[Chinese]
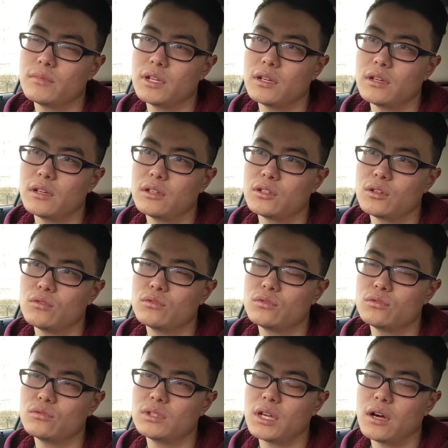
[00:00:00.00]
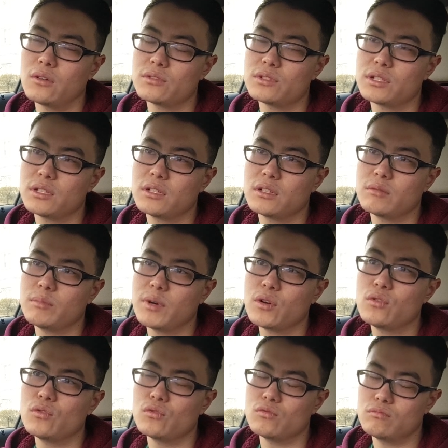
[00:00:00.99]
呃，偷渡到这个
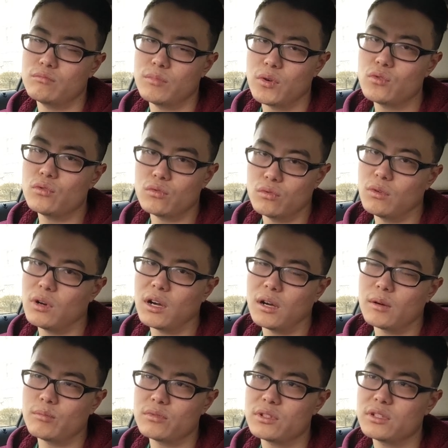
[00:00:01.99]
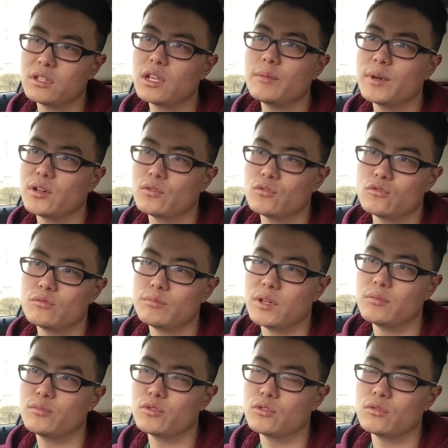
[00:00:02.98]
蒙古蒙古国哈，不是内蒙古，
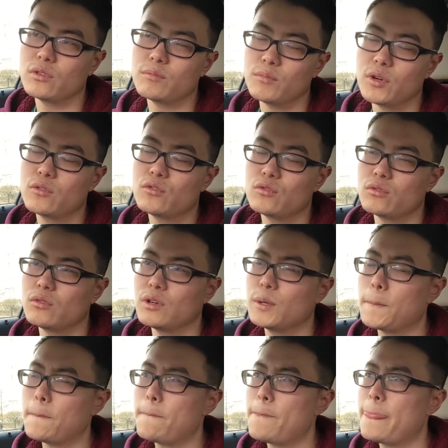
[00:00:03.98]
蒙古国蒙古国。